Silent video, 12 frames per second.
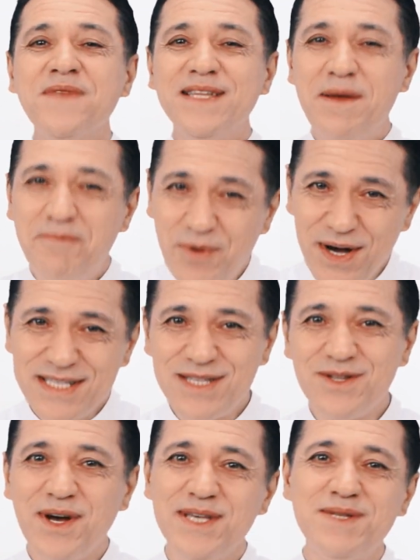depois de
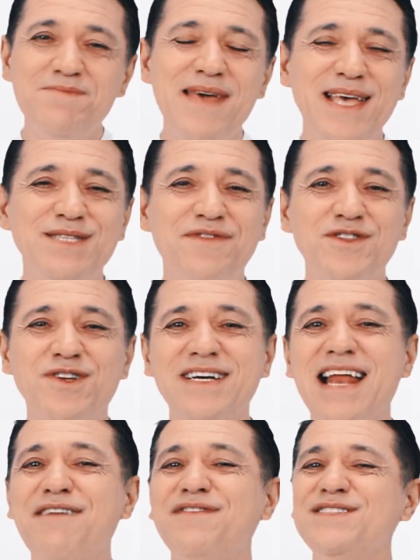dois meses
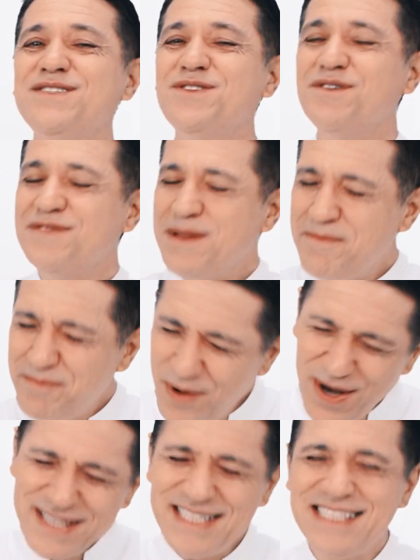fotografa de novo,
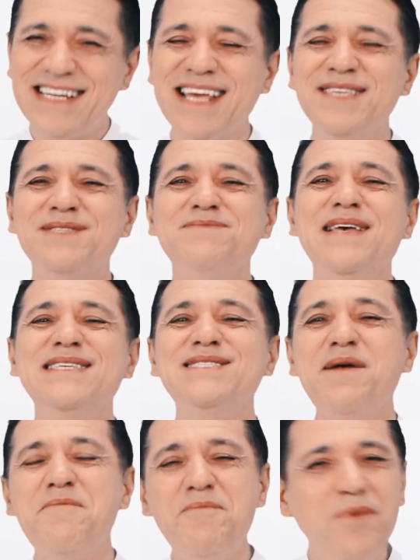depois de três meses,
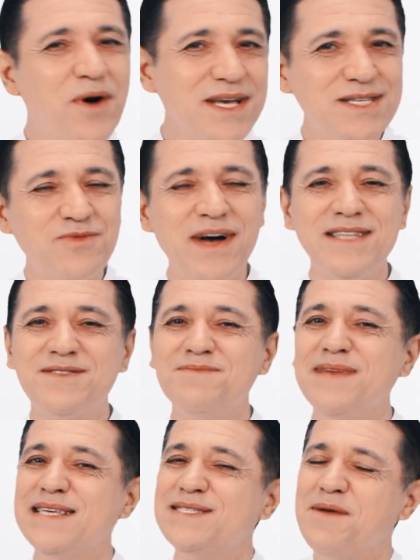depois quatro
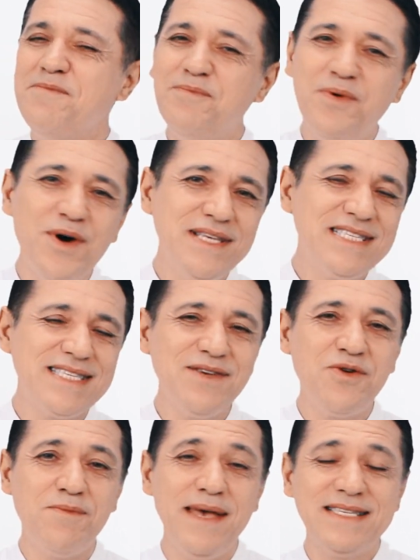meses, depois
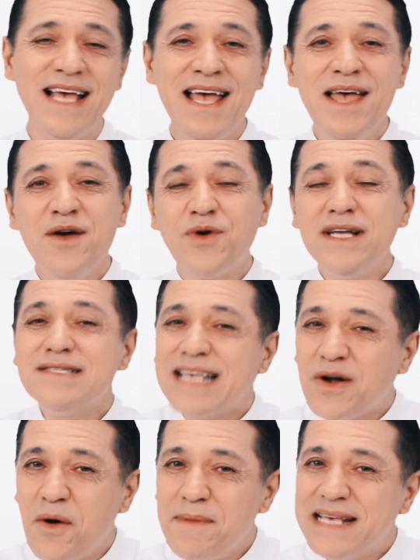cinco meses. Quando
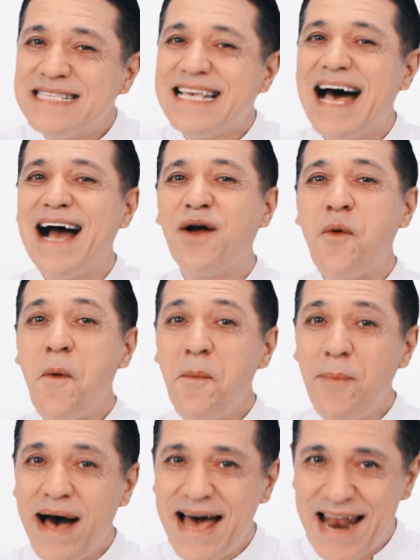você começar a
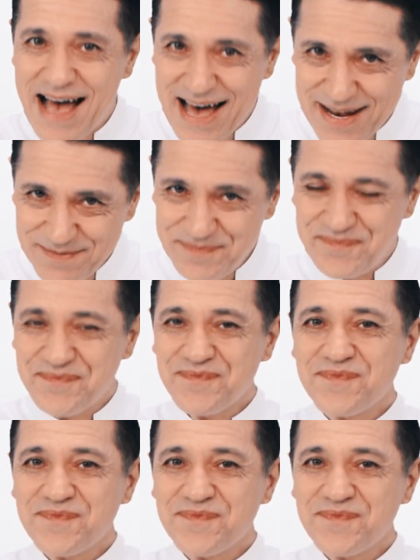comparar